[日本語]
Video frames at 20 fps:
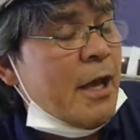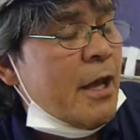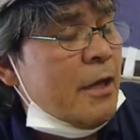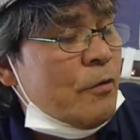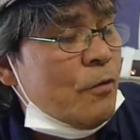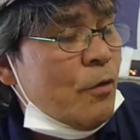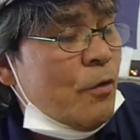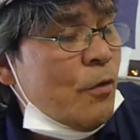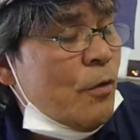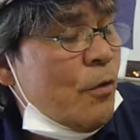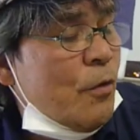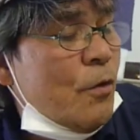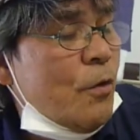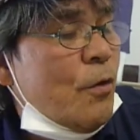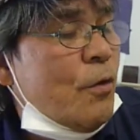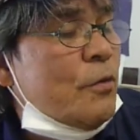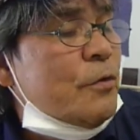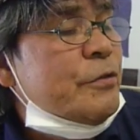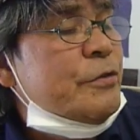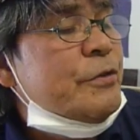あの
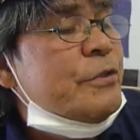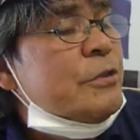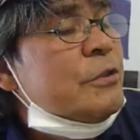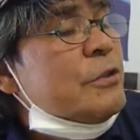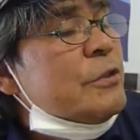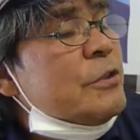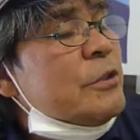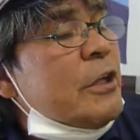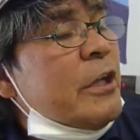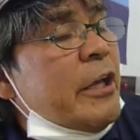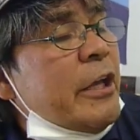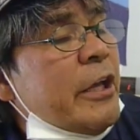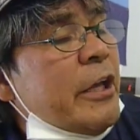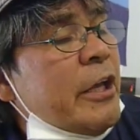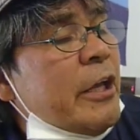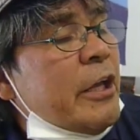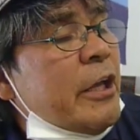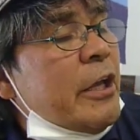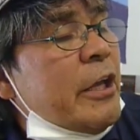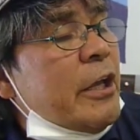
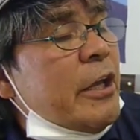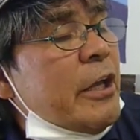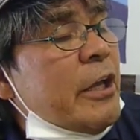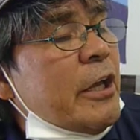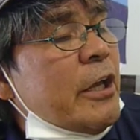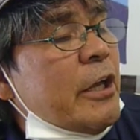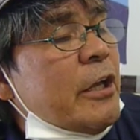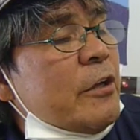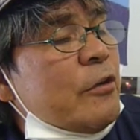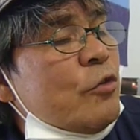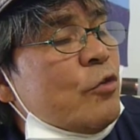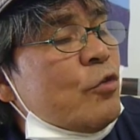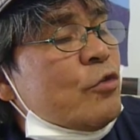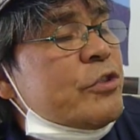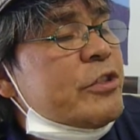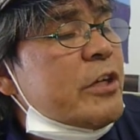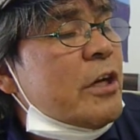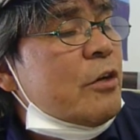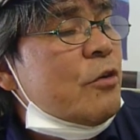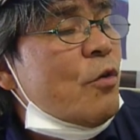えー、
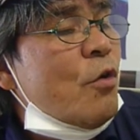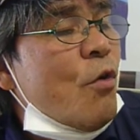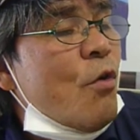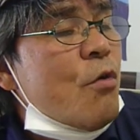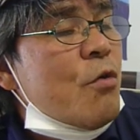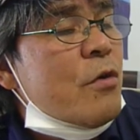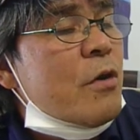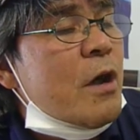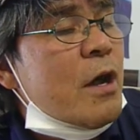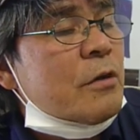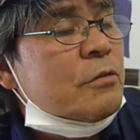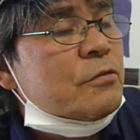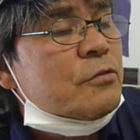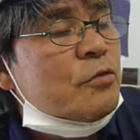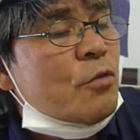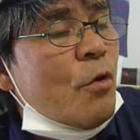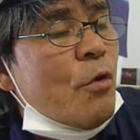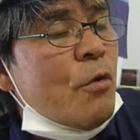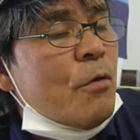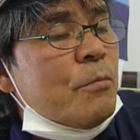ロシアの音楽
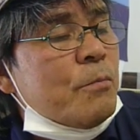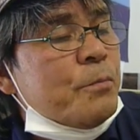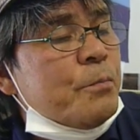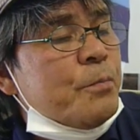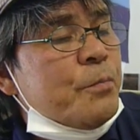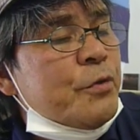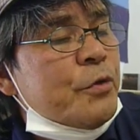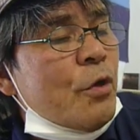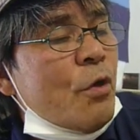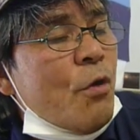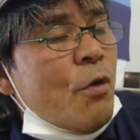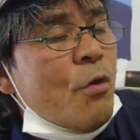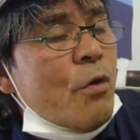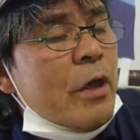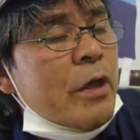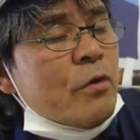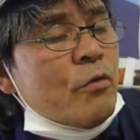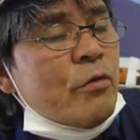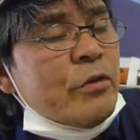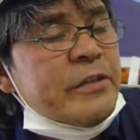と舞踊
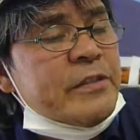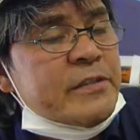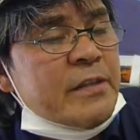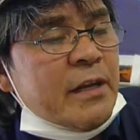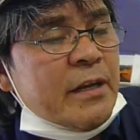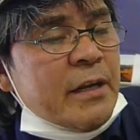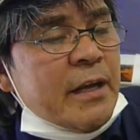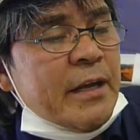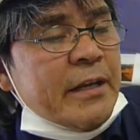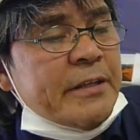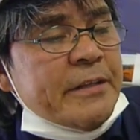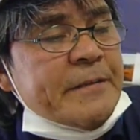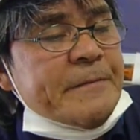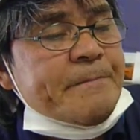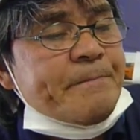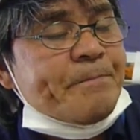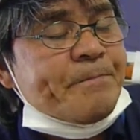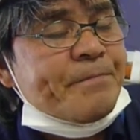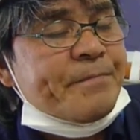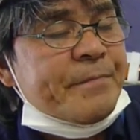へのいざない
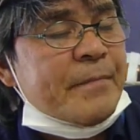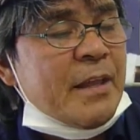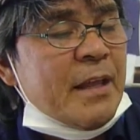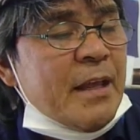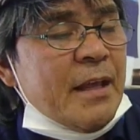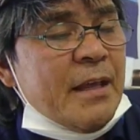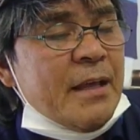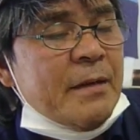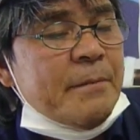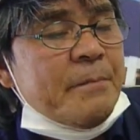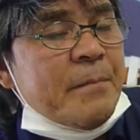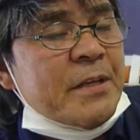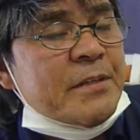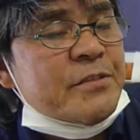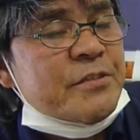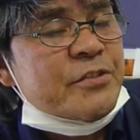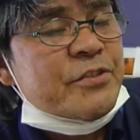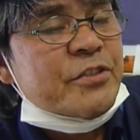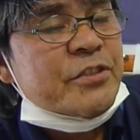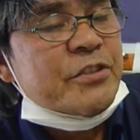ま
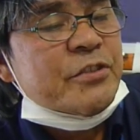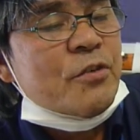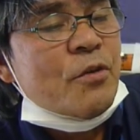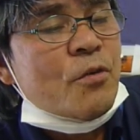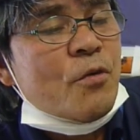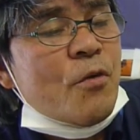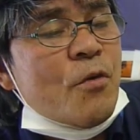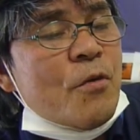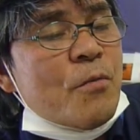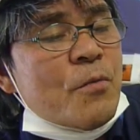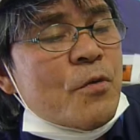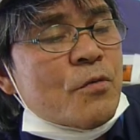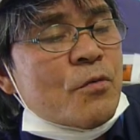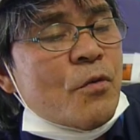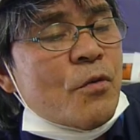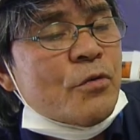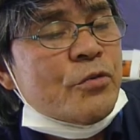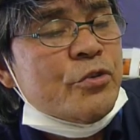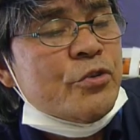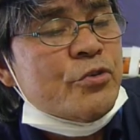ず次の項目
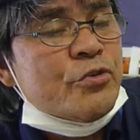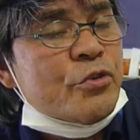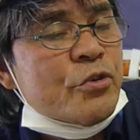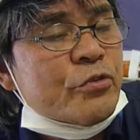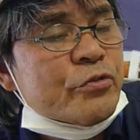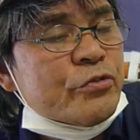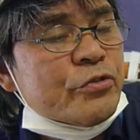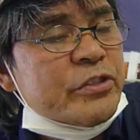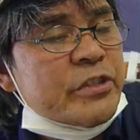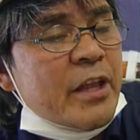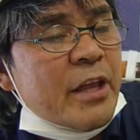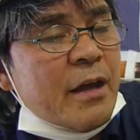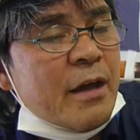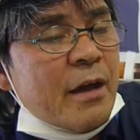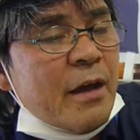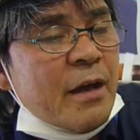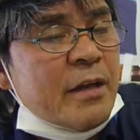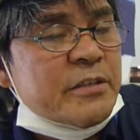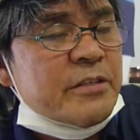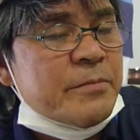を入力して
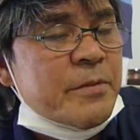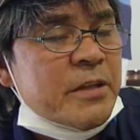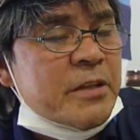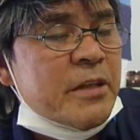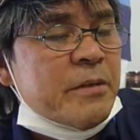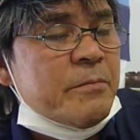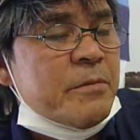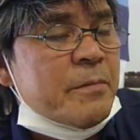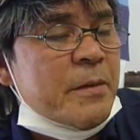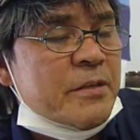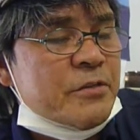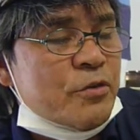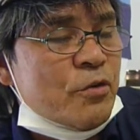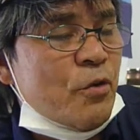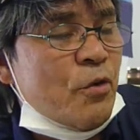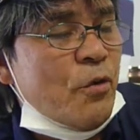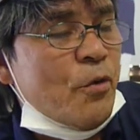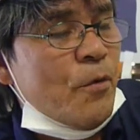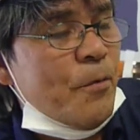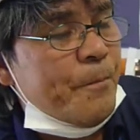始めてみましょう、
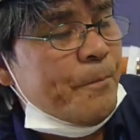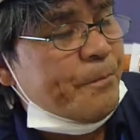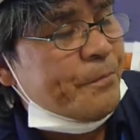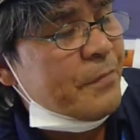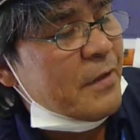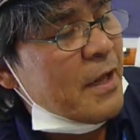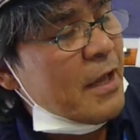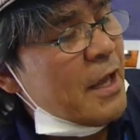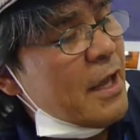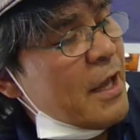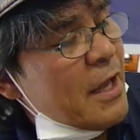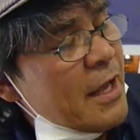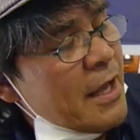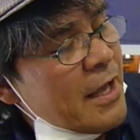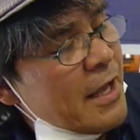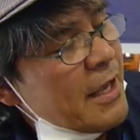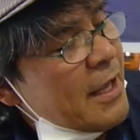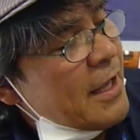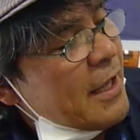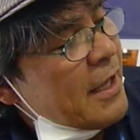
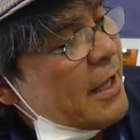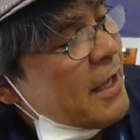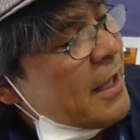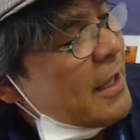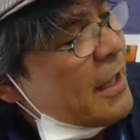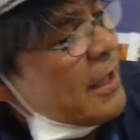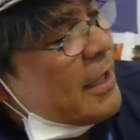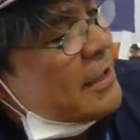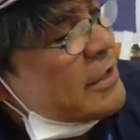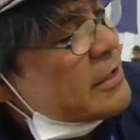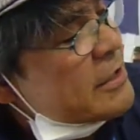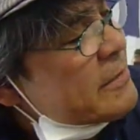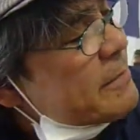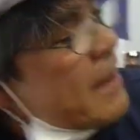えー、